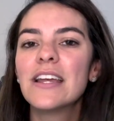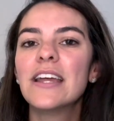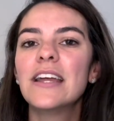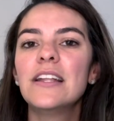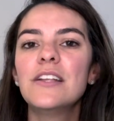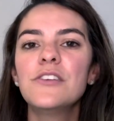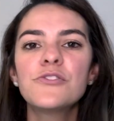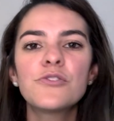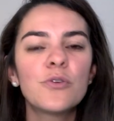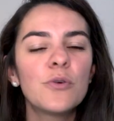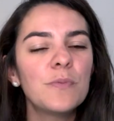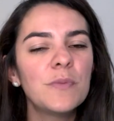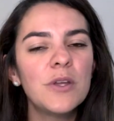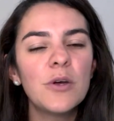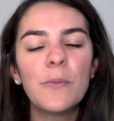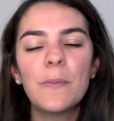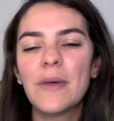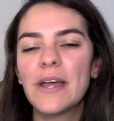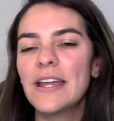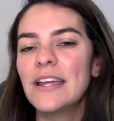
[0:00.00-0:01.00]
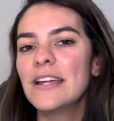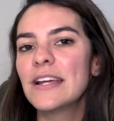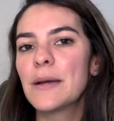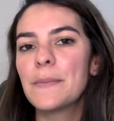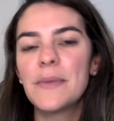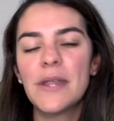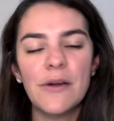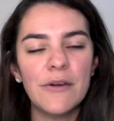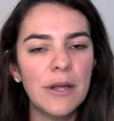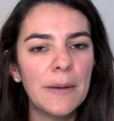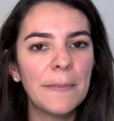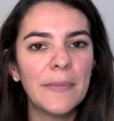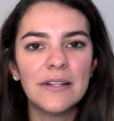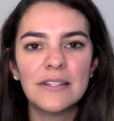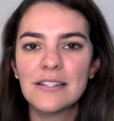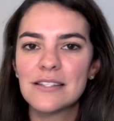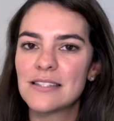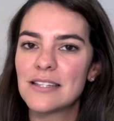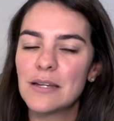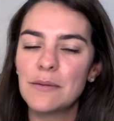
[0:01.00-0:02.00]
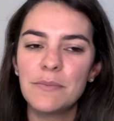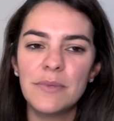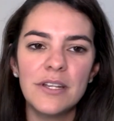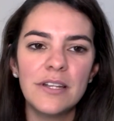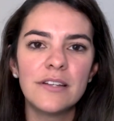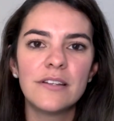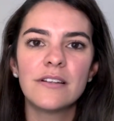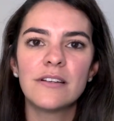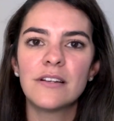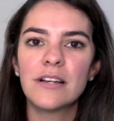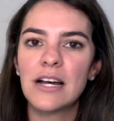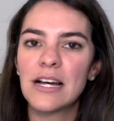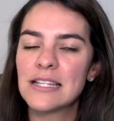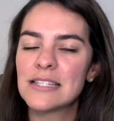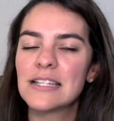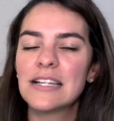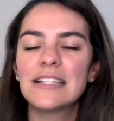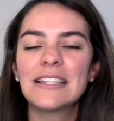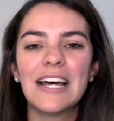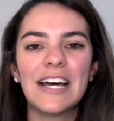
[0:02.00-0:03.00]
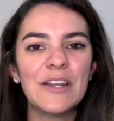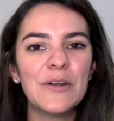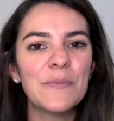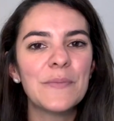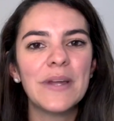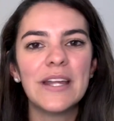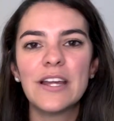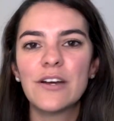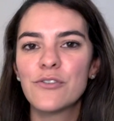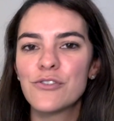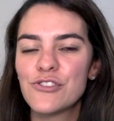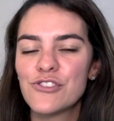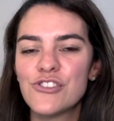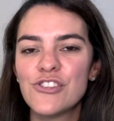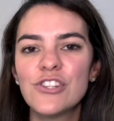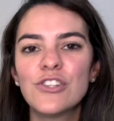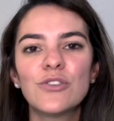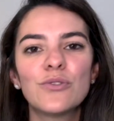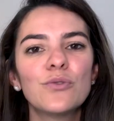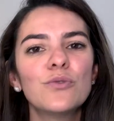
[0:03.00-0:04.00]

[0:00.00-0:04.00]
eles comiam bem, Gabriel e Amanda sempre aceitaram bem a rotina,